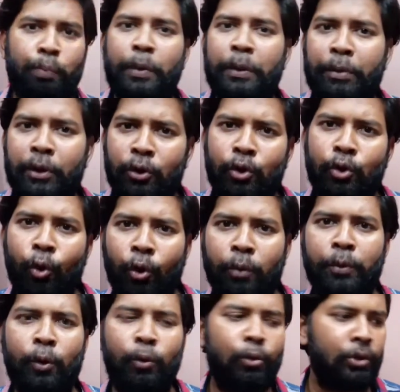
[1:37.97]
বিভিন্ন
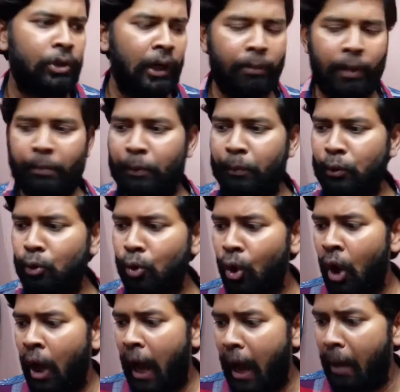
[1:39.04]
ধর্মীয় অনুষ্ঠান বা বিভিন্ন
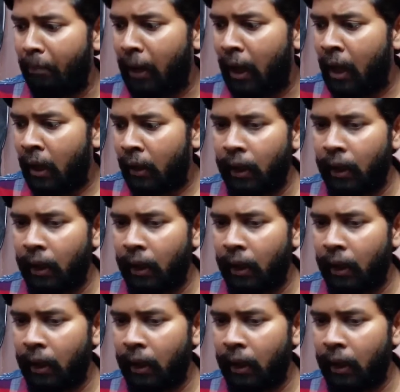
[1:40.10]
আমরা